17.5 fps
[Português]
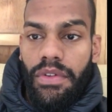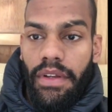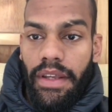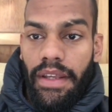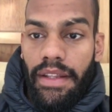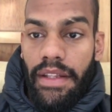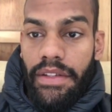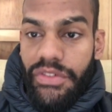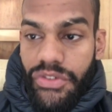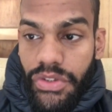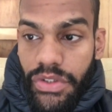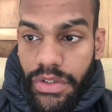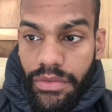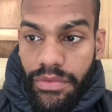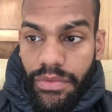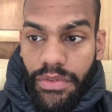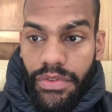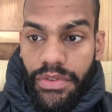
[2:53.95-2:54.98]

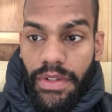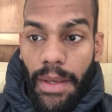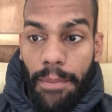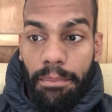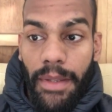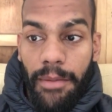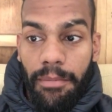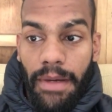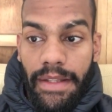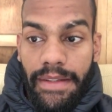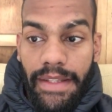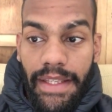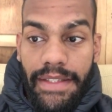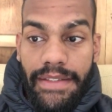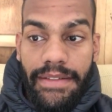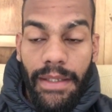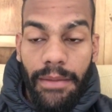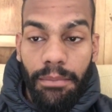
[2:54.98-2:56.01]
relativos à
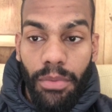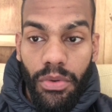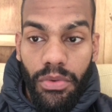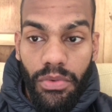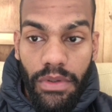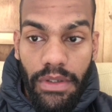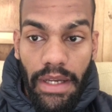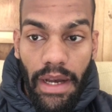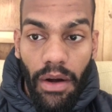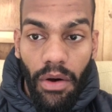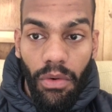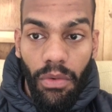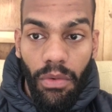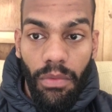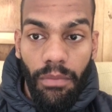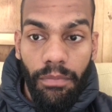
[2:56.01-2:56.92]
permanência em Portugal